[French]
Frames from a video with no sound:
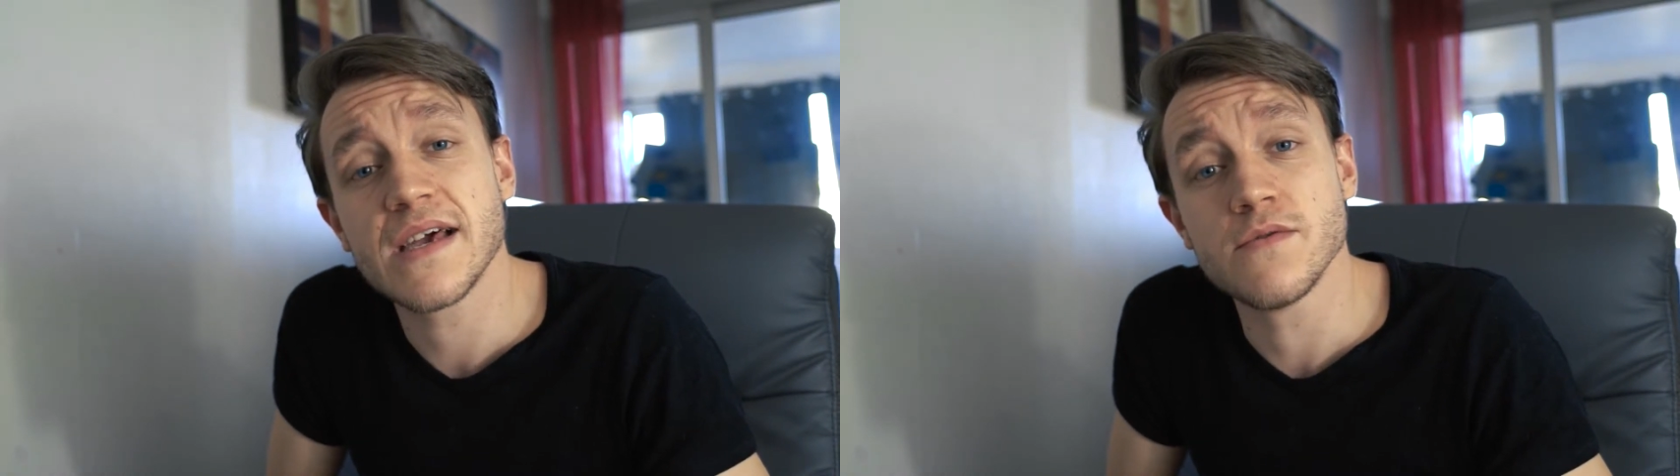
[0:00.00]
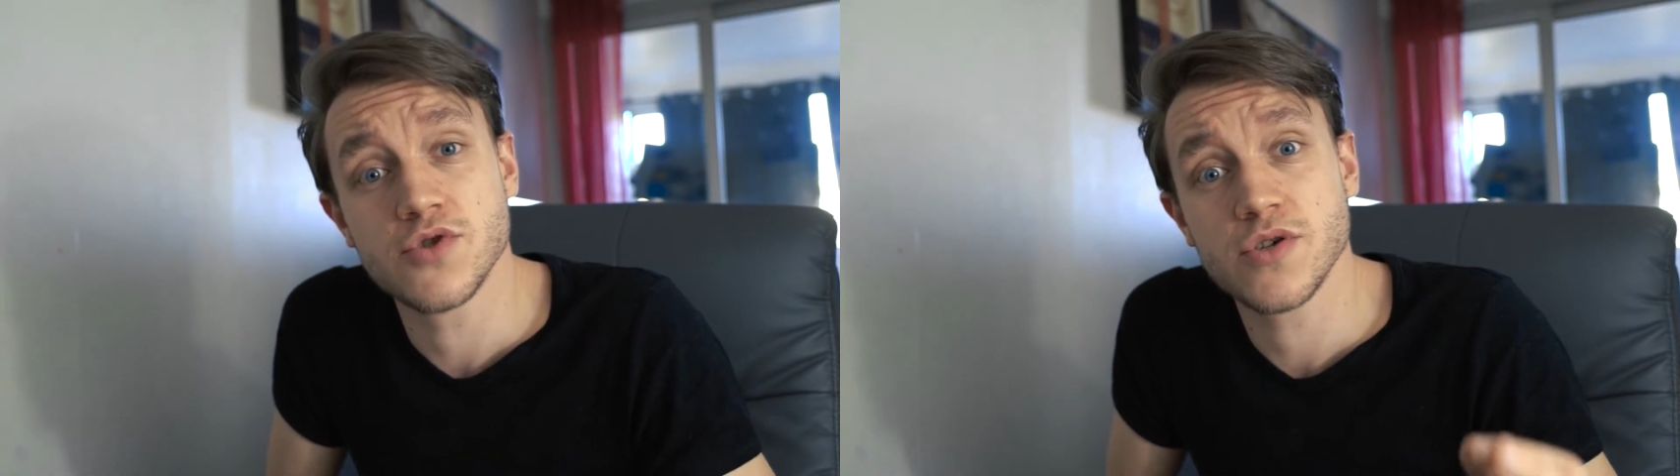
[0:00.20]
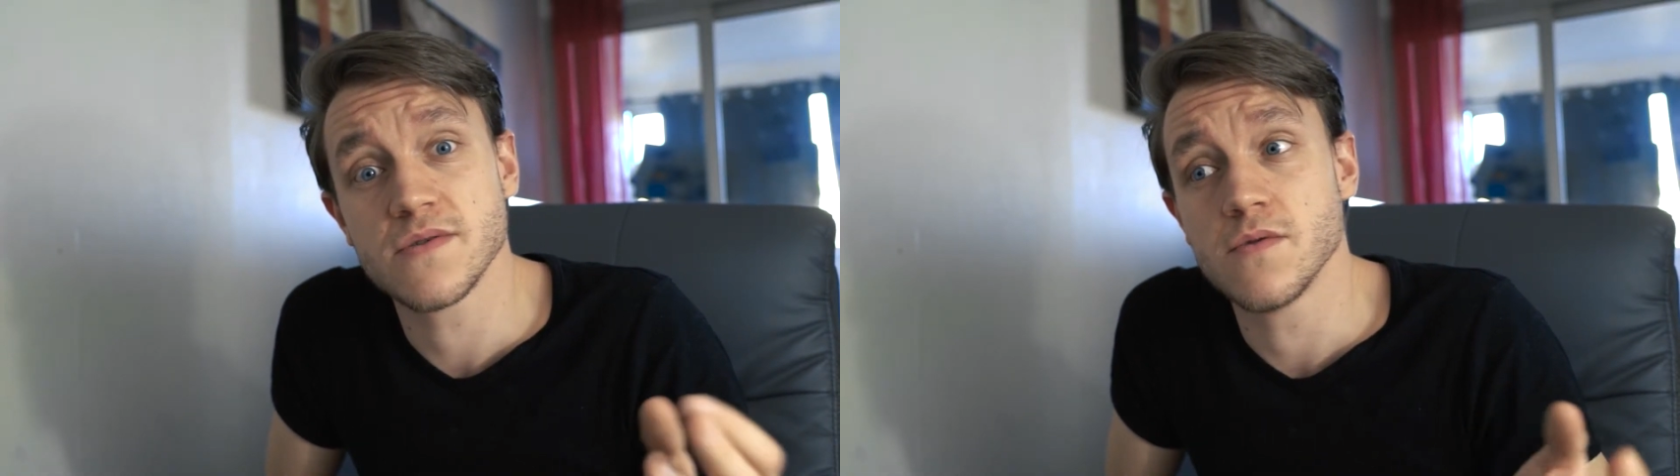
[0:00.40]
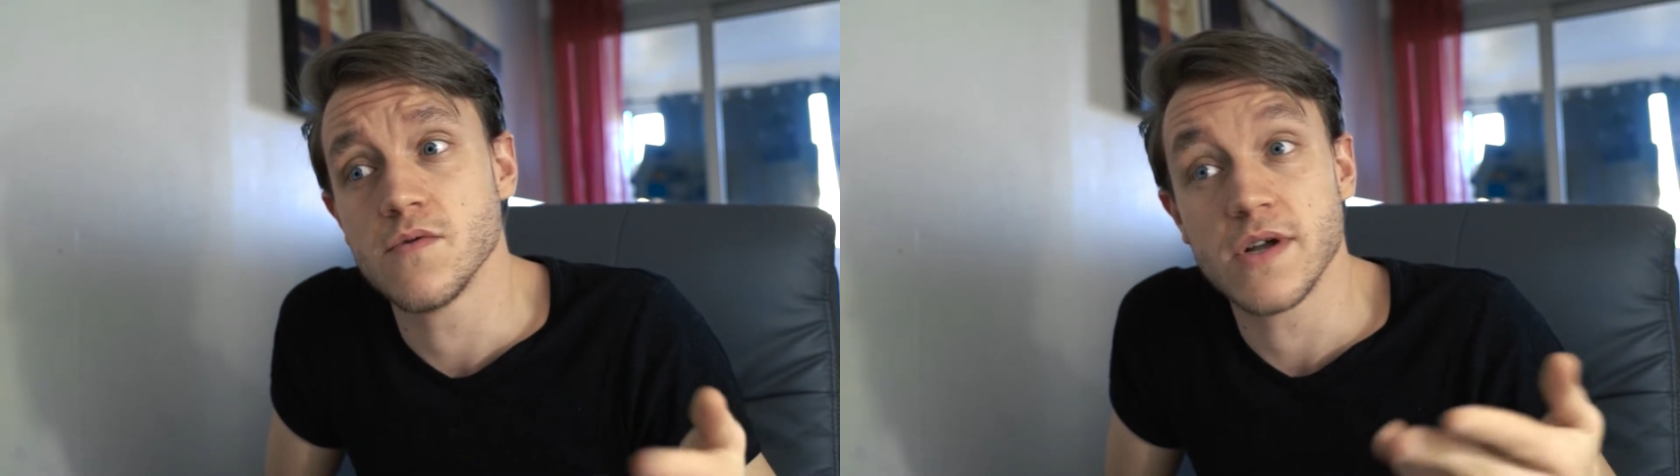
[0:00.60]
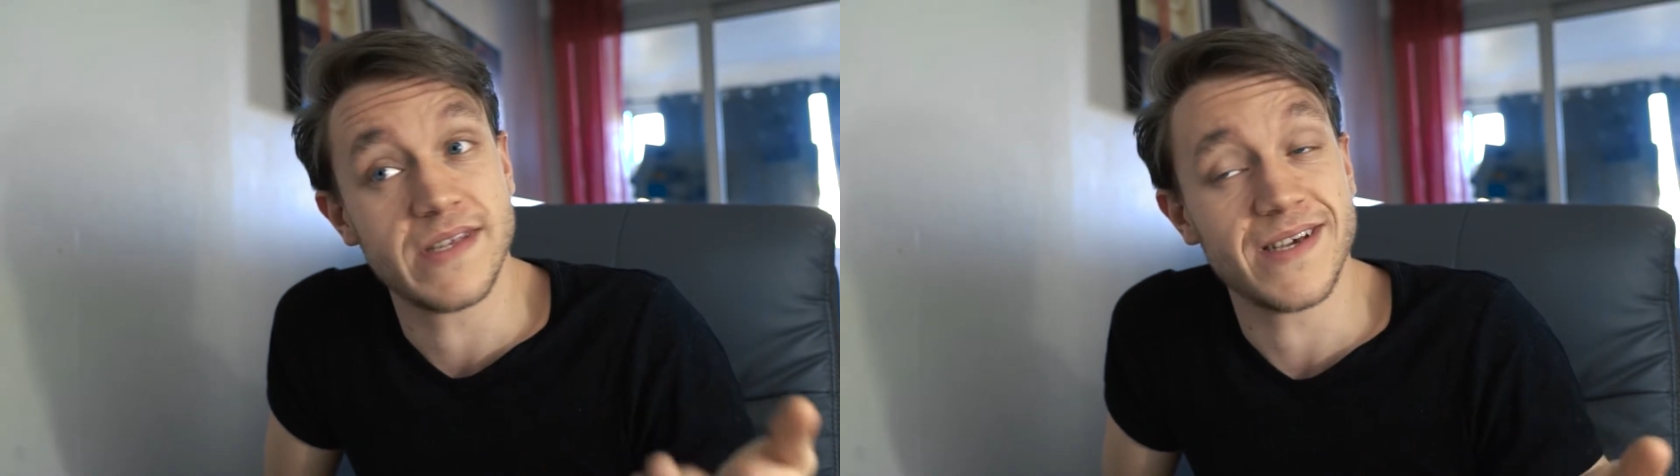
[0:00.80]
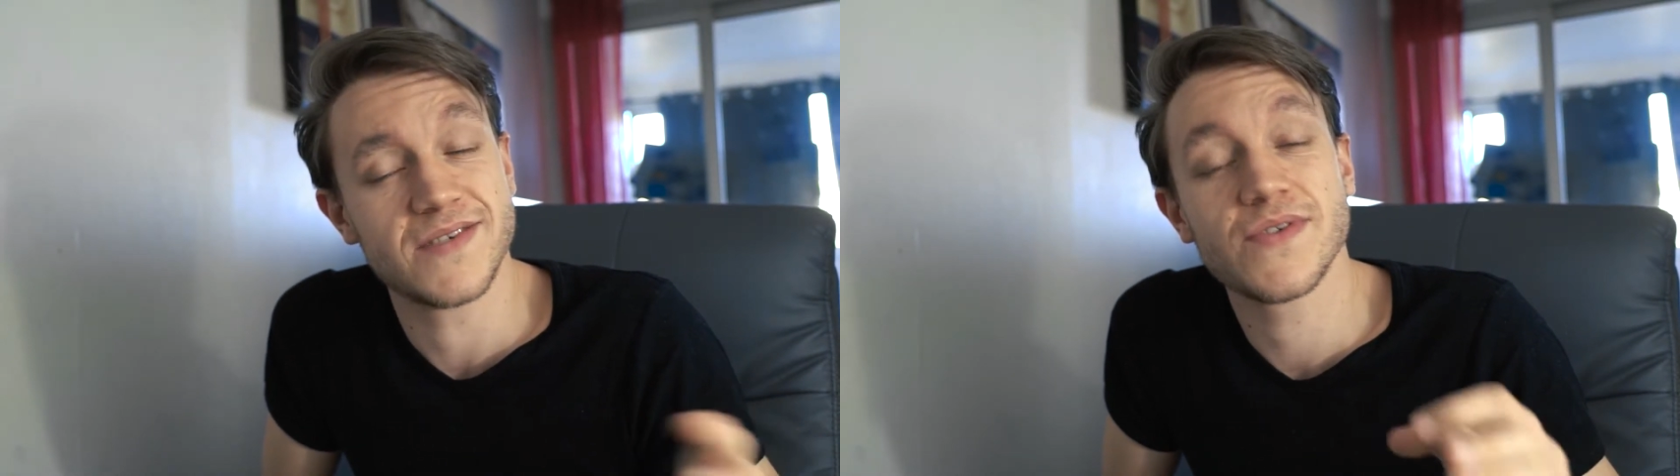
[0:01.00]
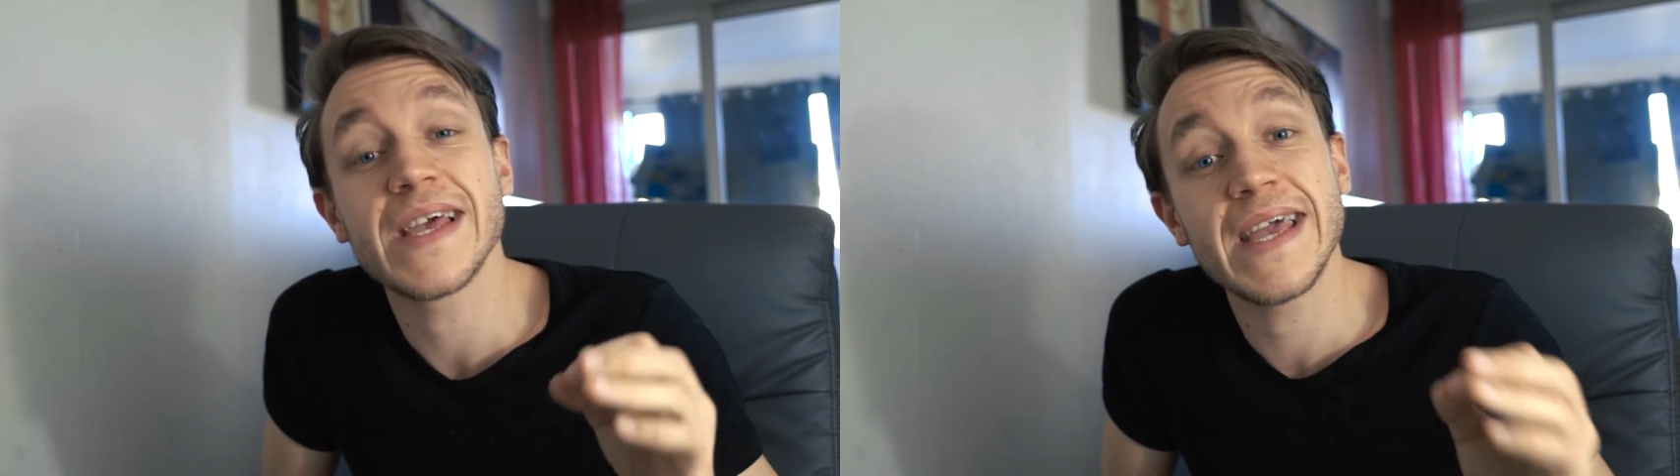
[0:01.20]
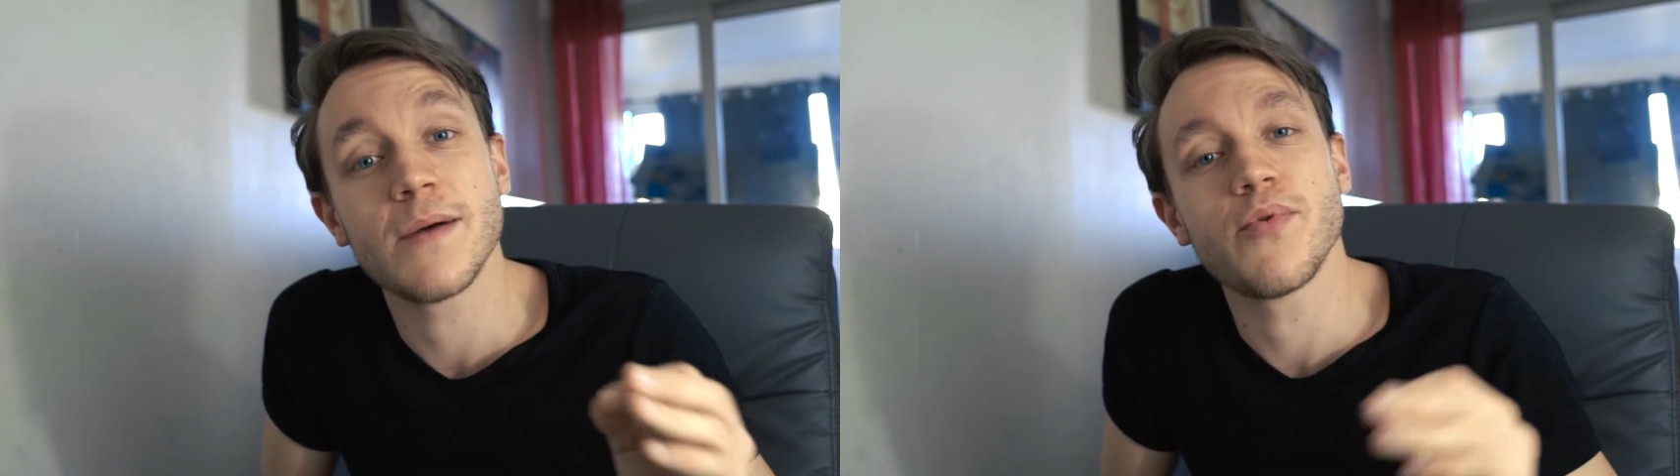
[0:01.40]
une chose euh, intéressante
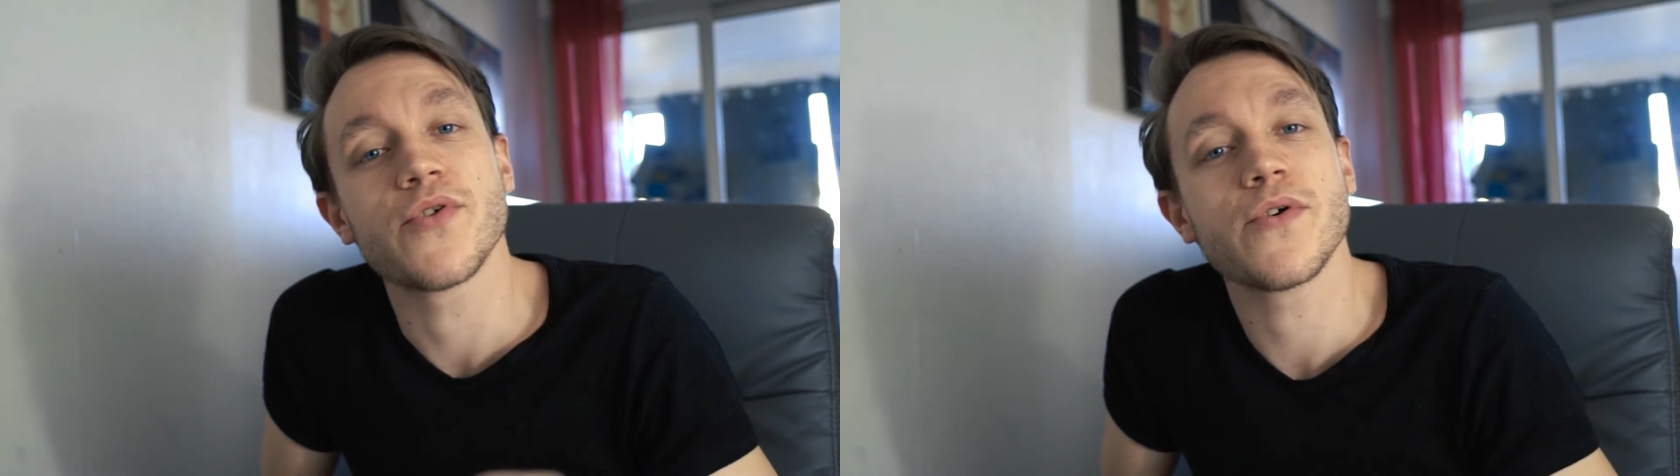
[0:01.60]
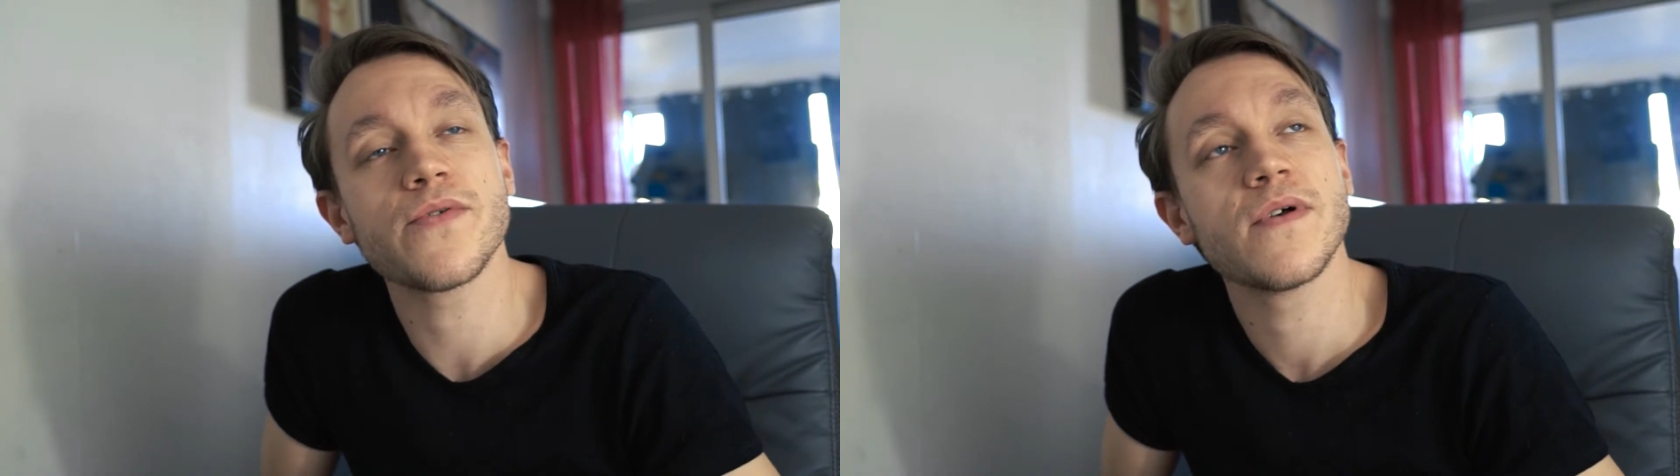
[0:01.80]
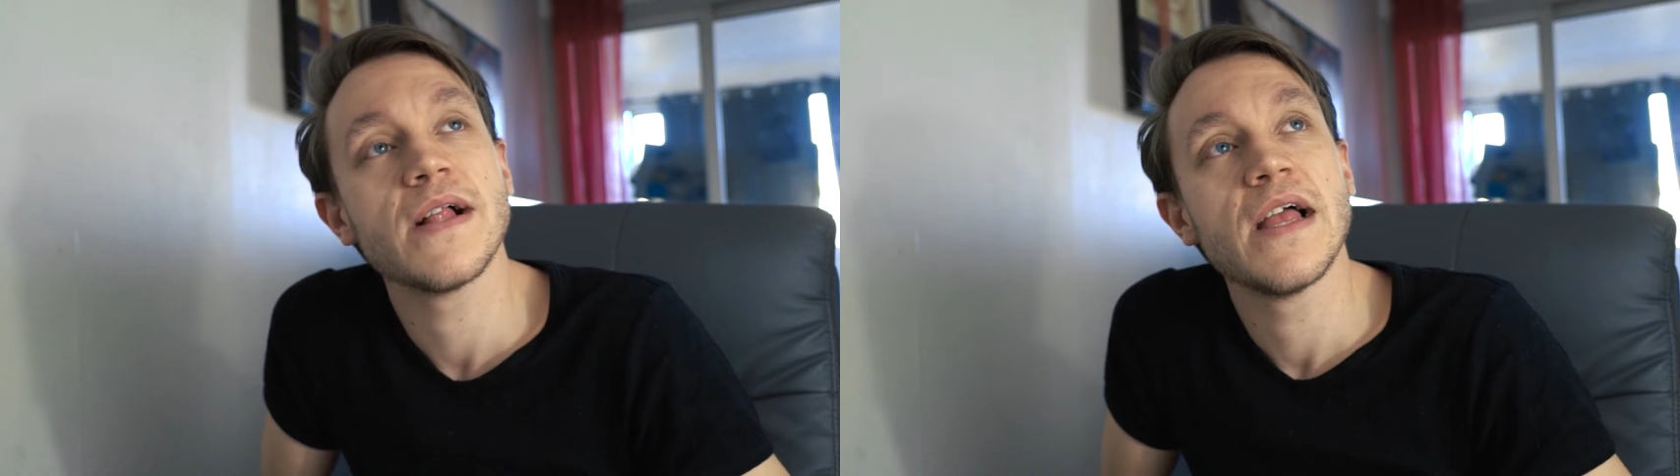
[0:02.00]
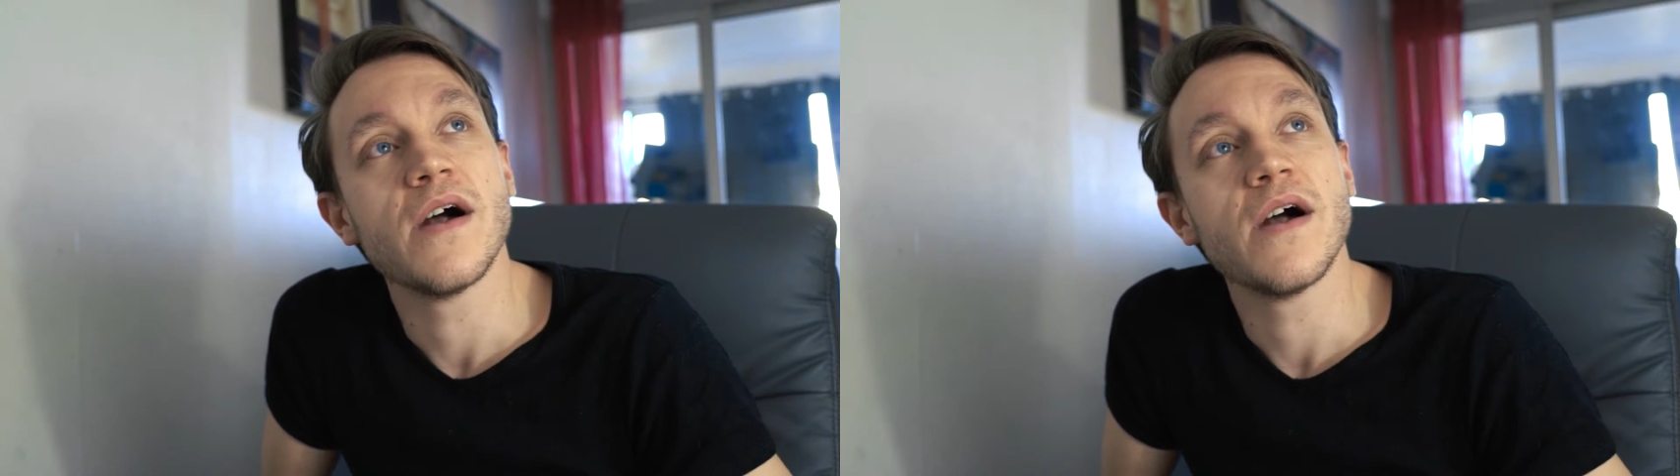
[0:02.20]
et importante,